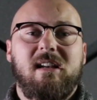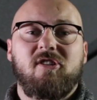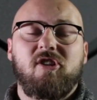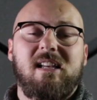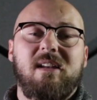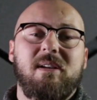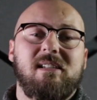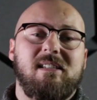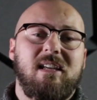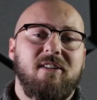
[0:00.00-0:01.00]
Reżyserem
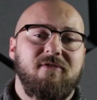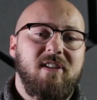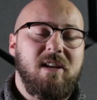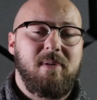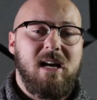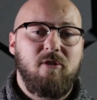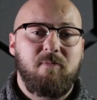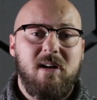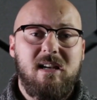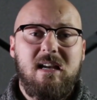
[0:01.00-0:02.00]
jest Philip e,
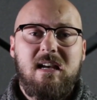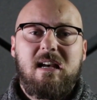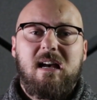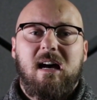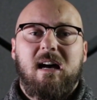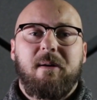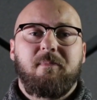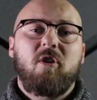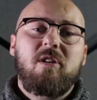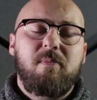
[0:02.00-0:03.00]
Kaufman, e,
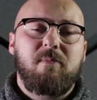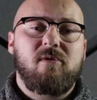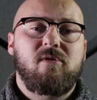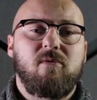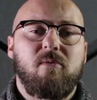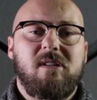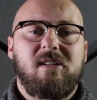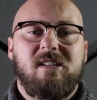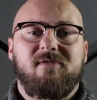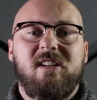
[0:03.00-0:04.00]
no i po prostu
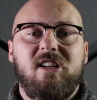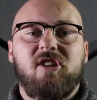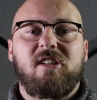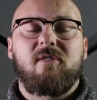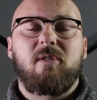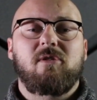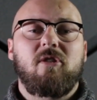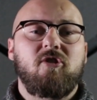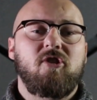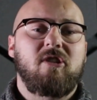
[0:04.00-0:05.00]
e, wyreżyserował
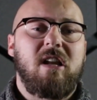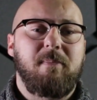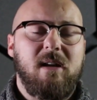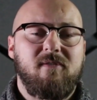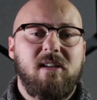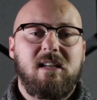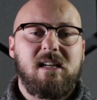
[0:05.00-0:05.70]
coś naprawdę